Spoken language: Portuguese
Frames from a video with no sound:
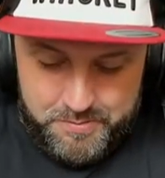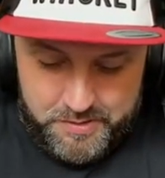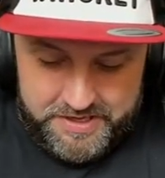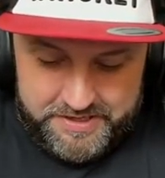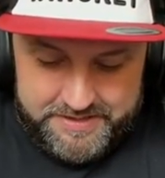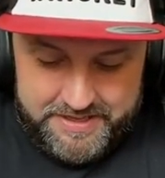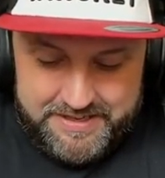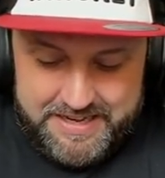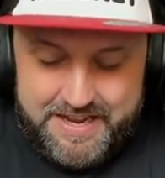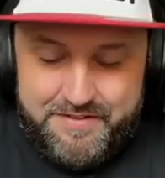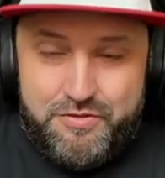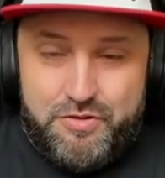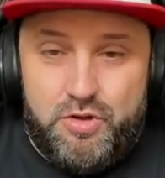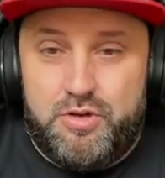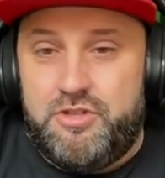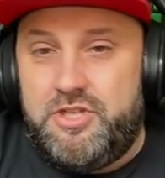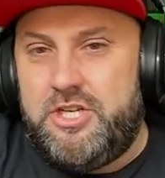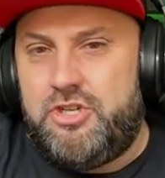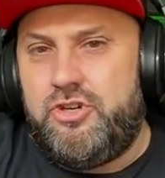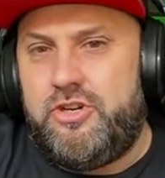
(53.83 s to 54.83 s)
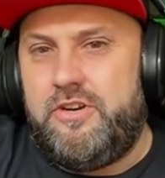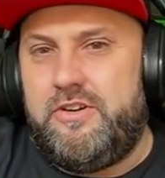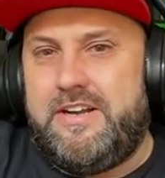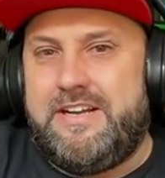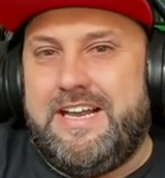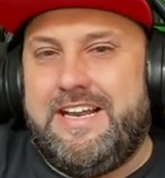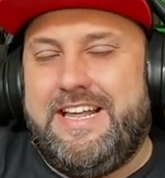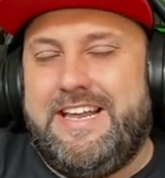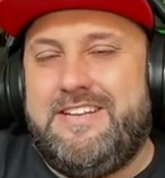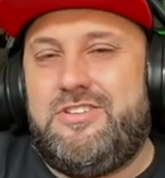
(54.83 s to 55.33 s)
porque tem live todo dia jogando
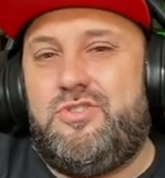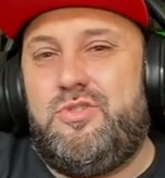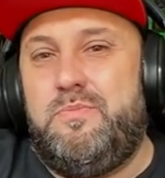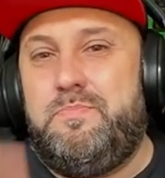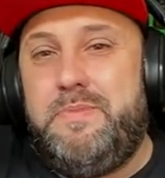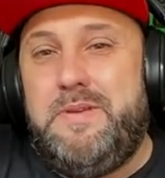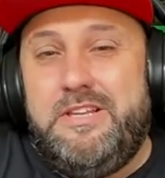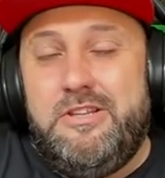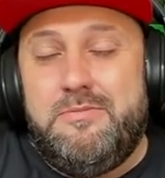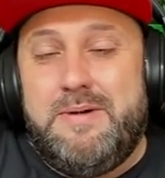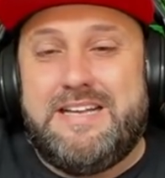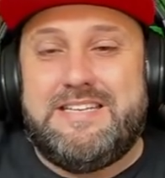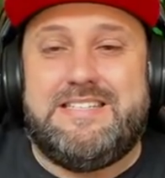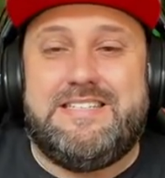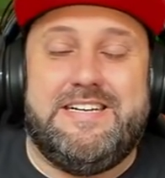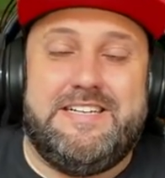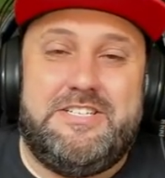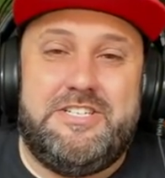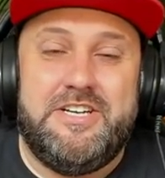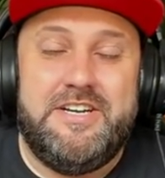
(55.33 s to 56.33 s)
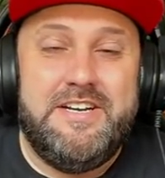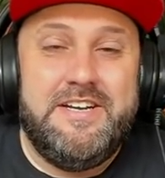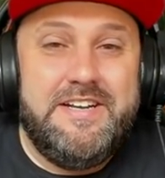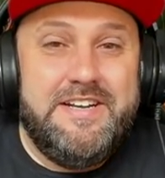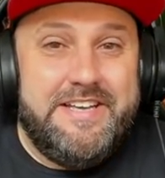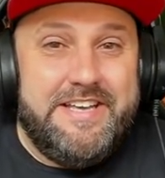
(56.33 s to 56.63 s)
com a galera e subindo bastante.